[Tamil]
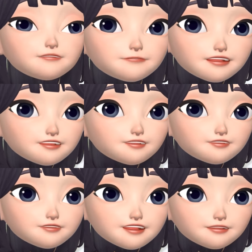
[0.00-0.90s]
பாண்டியன்
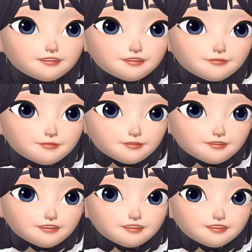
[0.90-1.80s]
ஸ்டோர்ஸ் நாளைக்கான
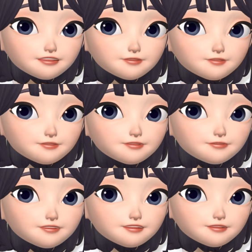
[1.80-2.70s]
எபிசோட்ல இங்க ஊருக்கு
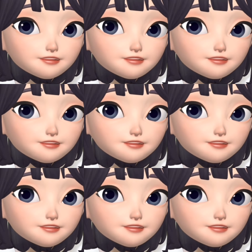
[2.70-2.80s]
போன